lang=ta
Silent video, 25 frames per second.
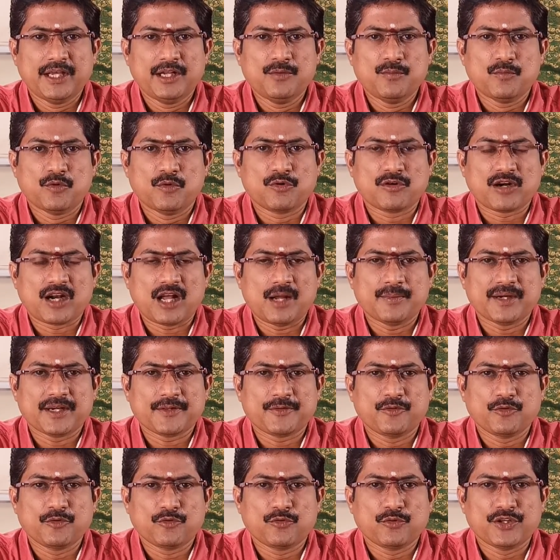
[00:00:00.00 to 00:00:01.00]
மேலும்
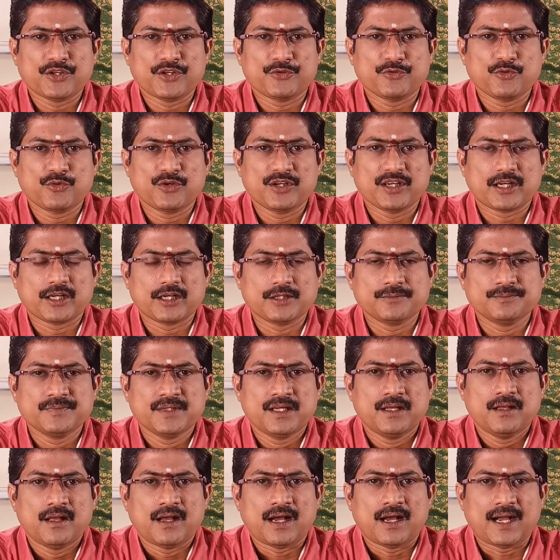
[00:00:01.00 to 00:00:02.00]
ஒன்றாம் இடத்துக்குரிய
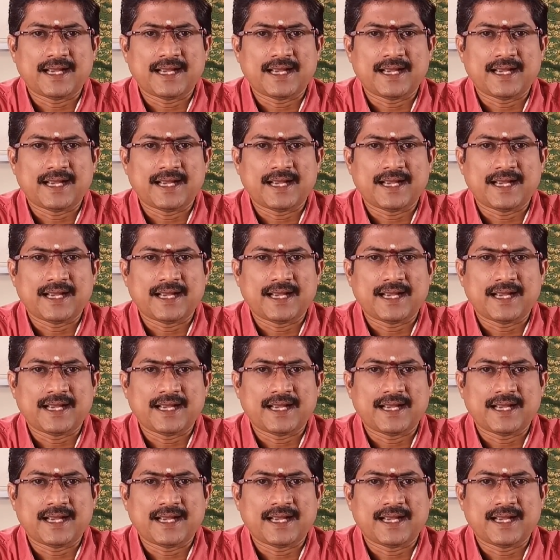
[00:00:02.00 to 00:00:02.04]
சுக்கிரனும்